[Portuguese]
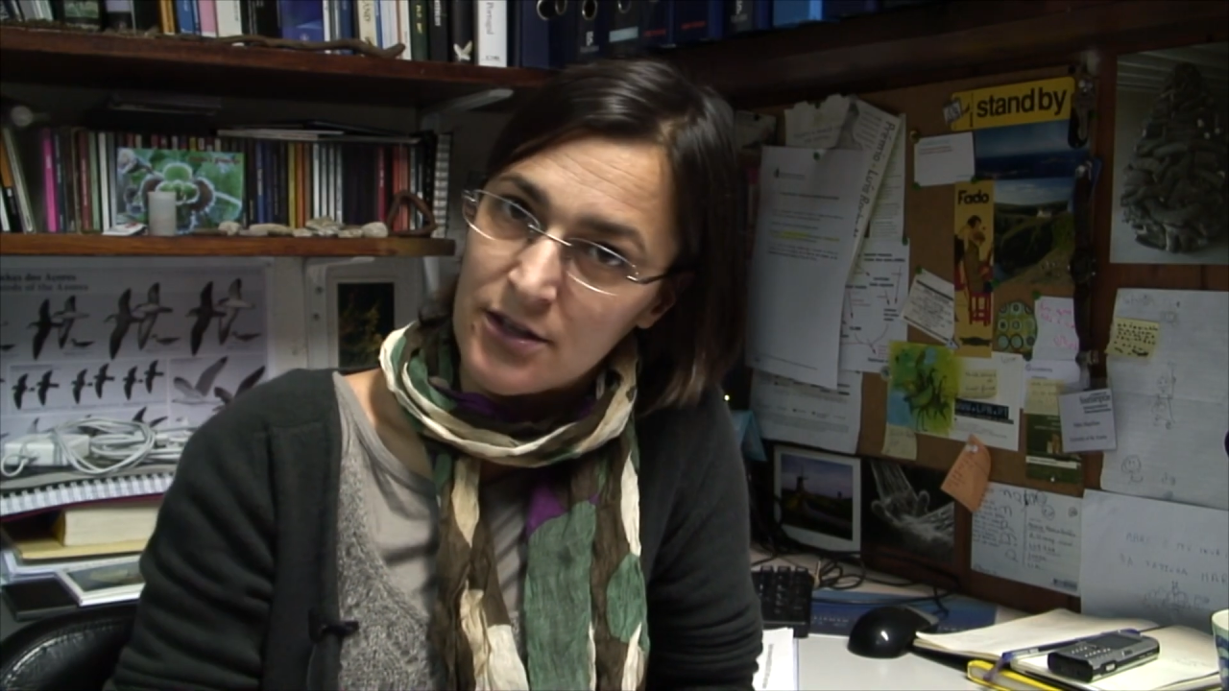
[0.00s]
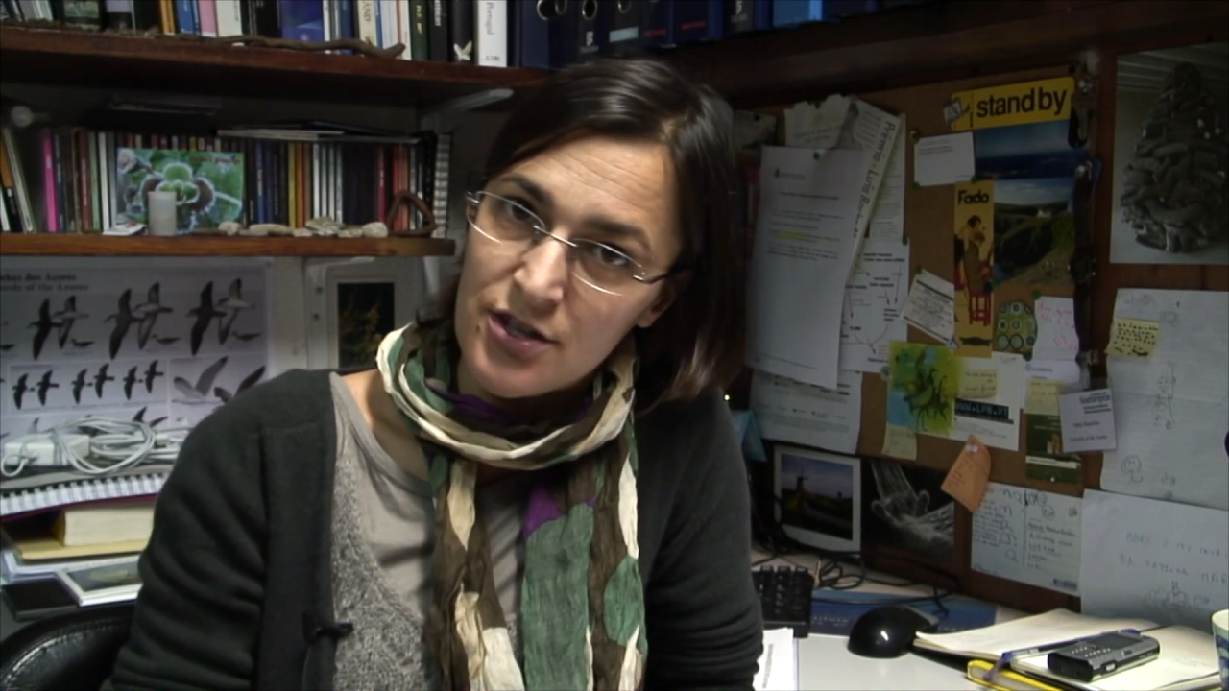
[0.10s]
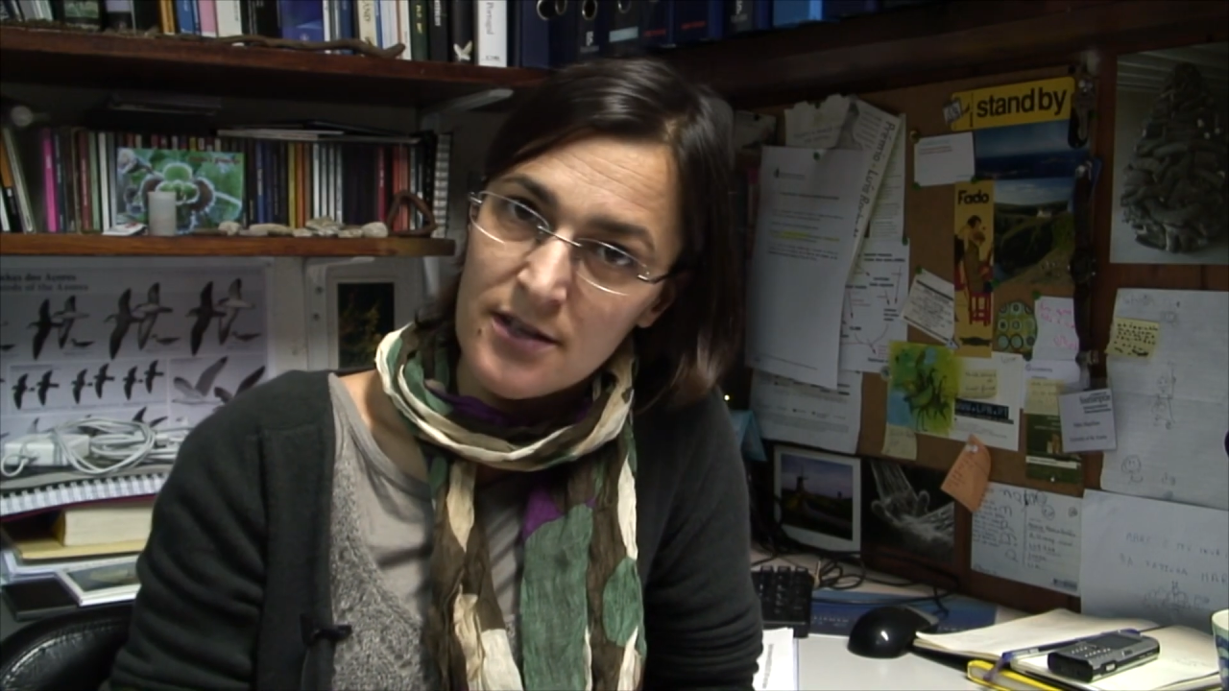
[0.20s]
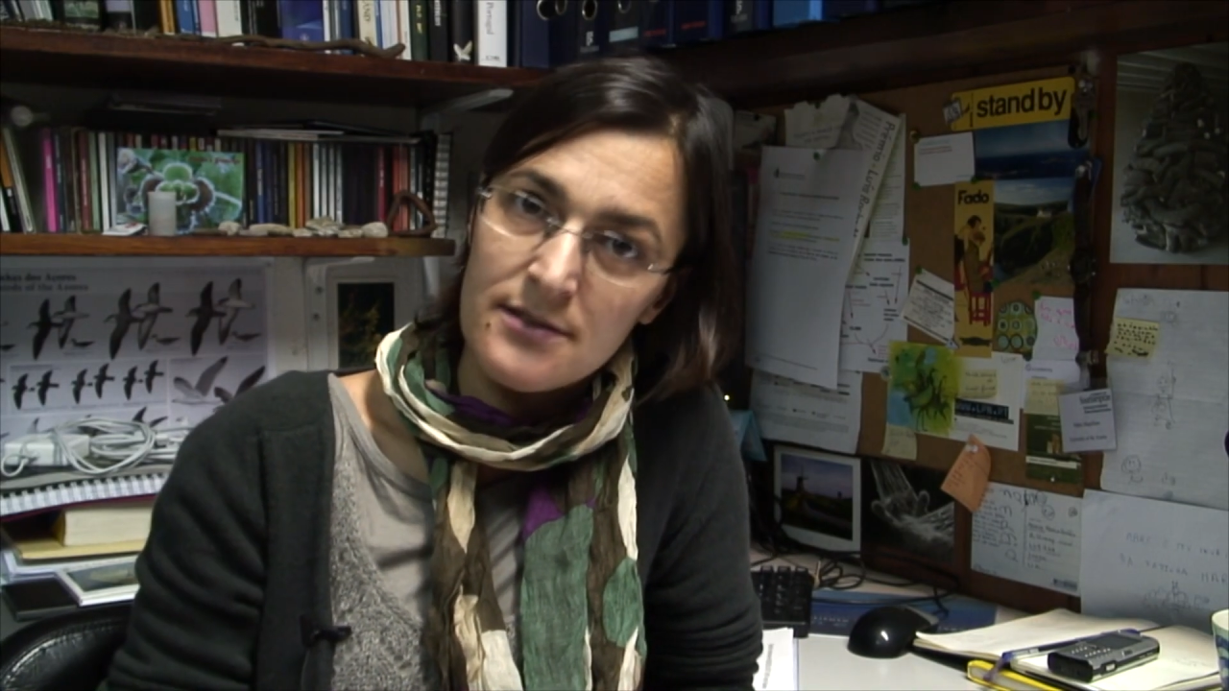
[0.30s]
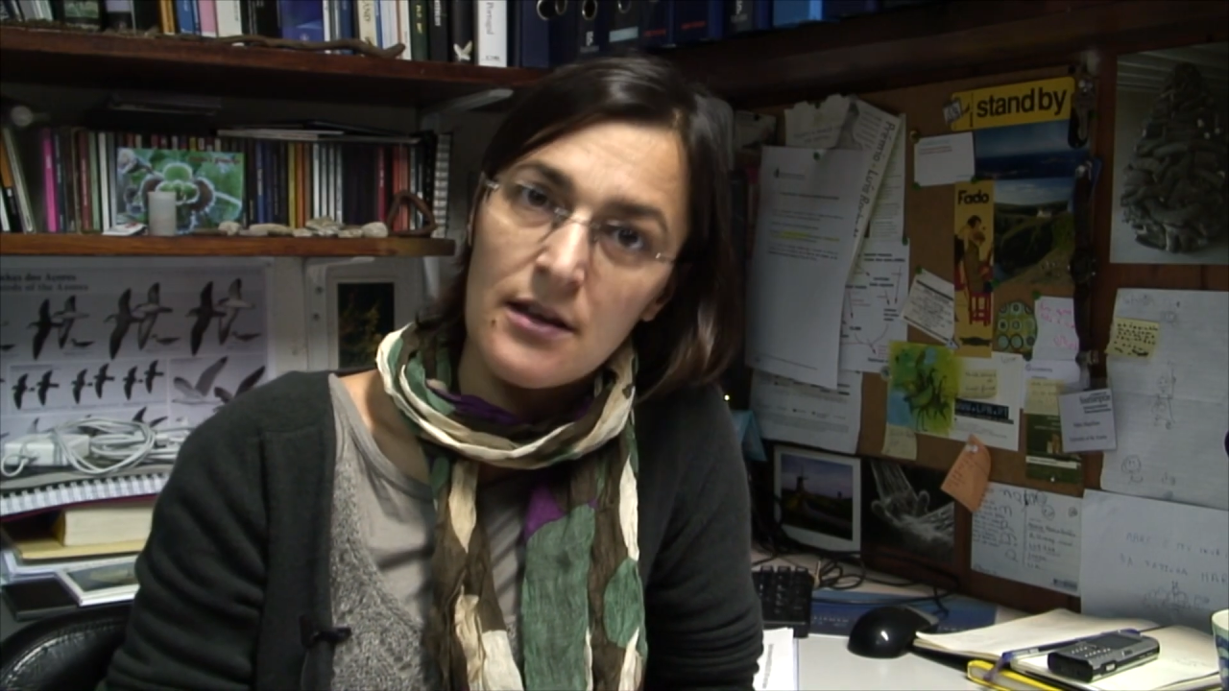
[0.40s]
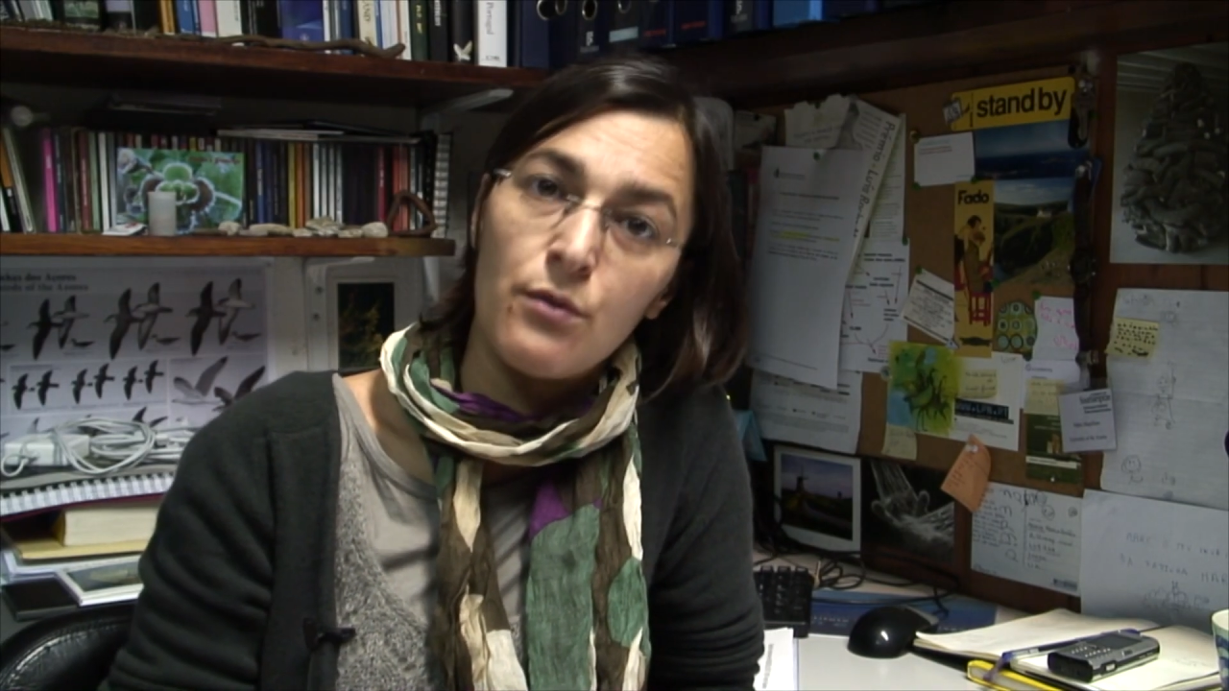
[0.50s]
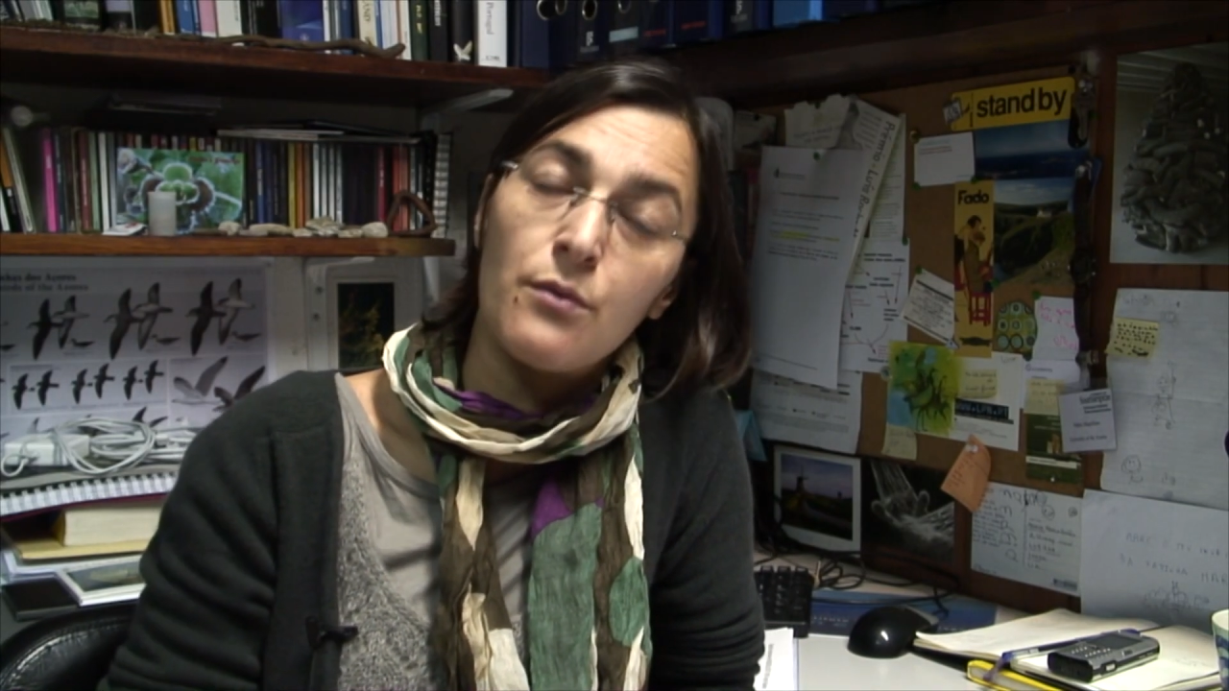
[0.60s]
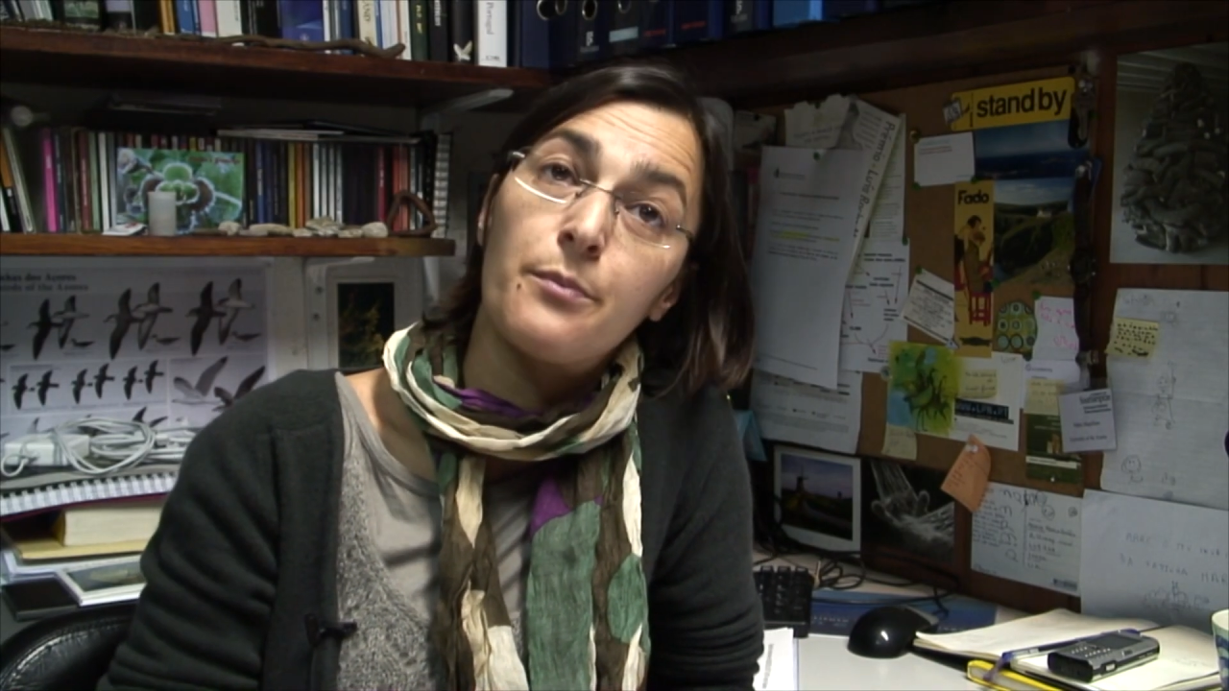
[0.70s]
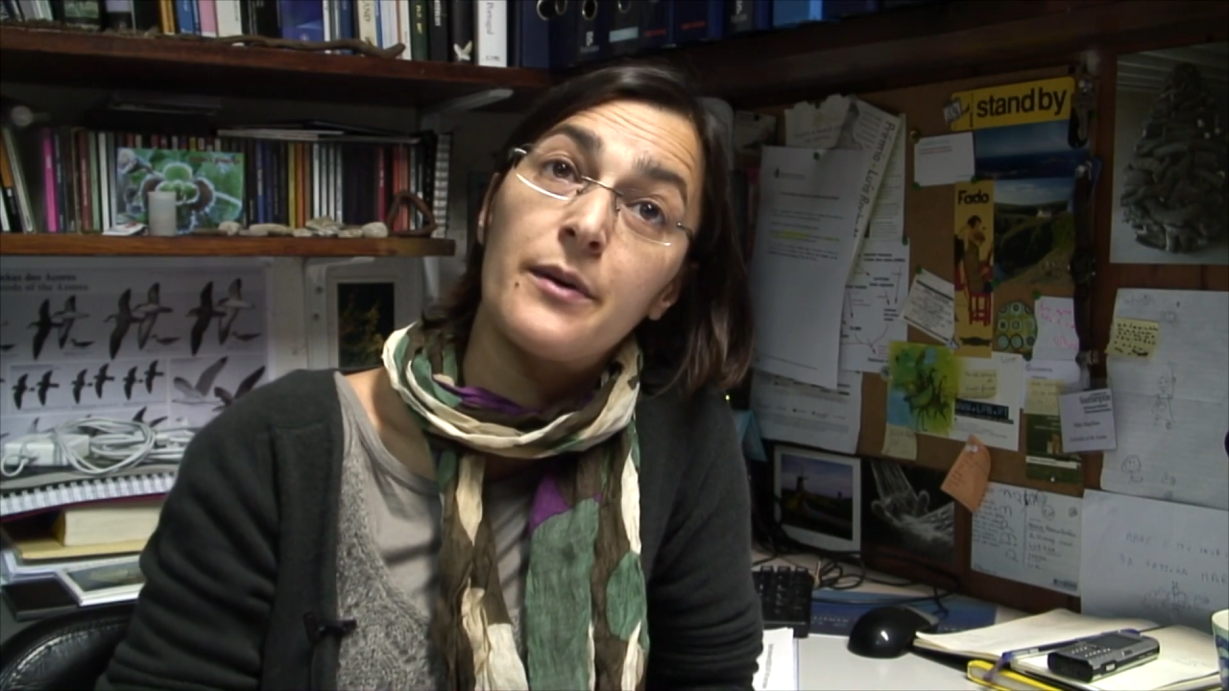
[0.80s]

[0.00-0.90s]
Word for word: exceção